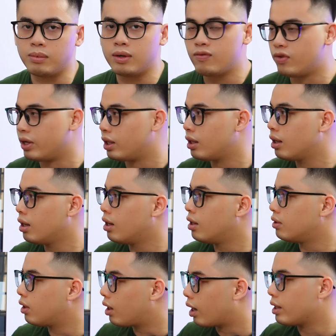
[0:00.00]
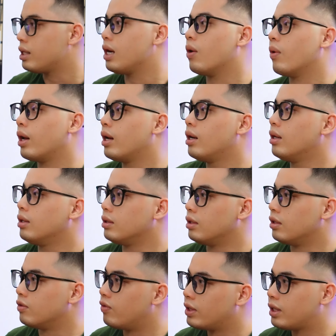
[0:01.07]
hình miễn phí rất là nhiều này
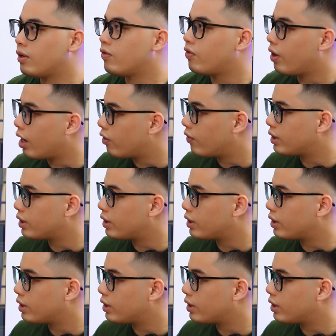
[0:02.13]
từ VTV,